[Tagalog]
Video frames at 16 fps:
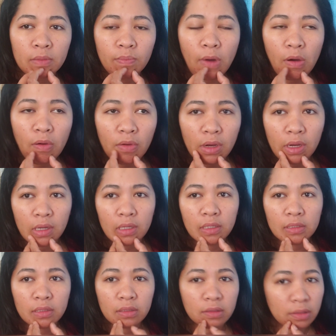Mao nga,
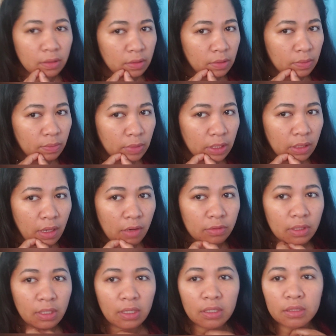
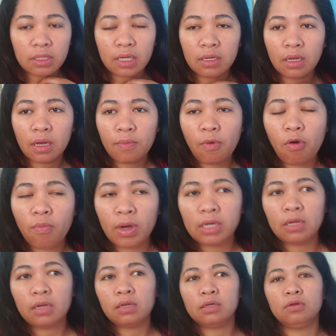manghinaot na lang kita ani nga
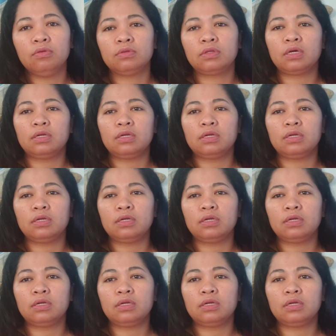mahuman na lang gid